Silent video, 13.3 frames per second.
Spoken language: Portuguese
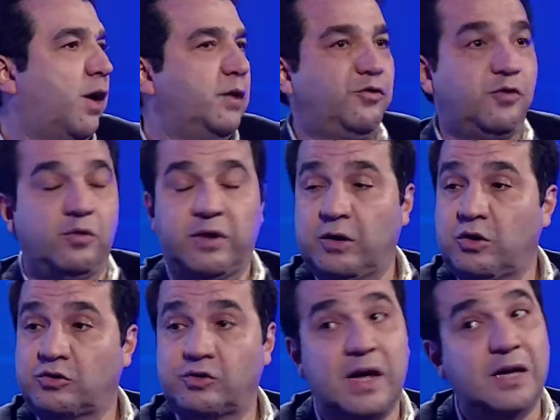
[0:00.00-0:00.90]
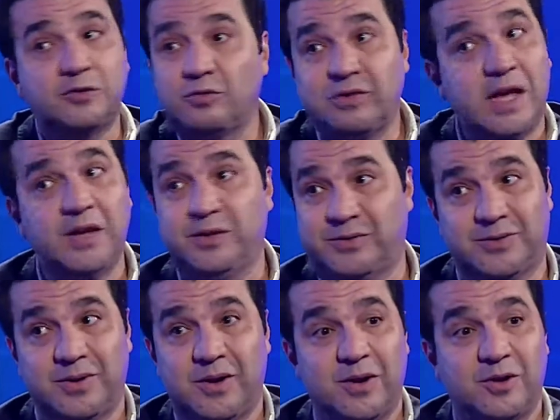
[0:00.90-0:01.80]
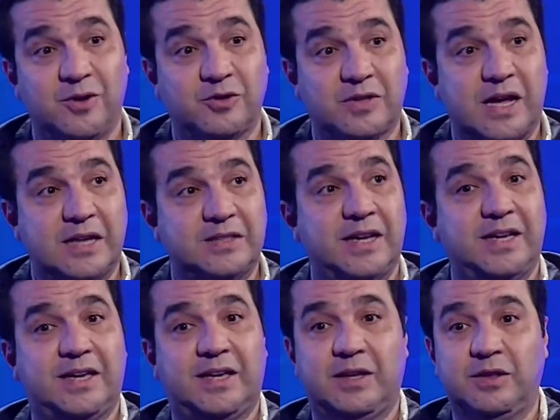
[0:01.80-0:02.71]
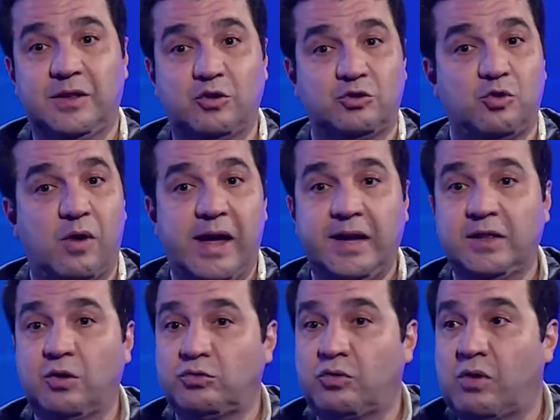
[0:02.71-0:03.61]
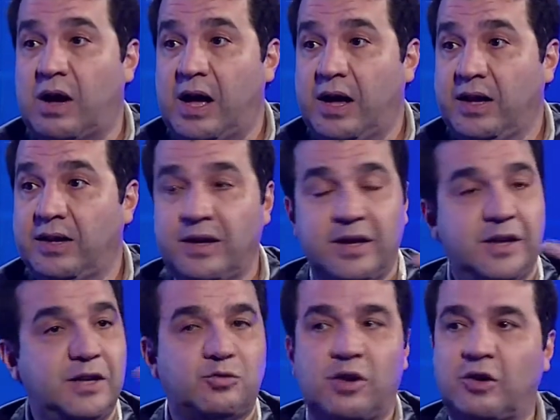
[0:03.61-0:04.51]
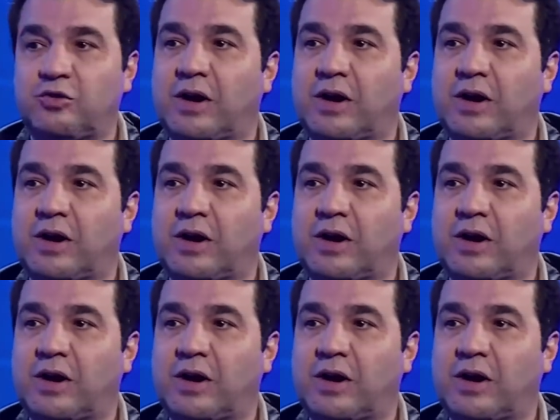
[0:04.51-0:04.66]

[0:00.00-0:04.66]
não sei o quê. Nosso caso não tem isso. Nosso caso é de onde tu rende, onde tu rai e tua, tua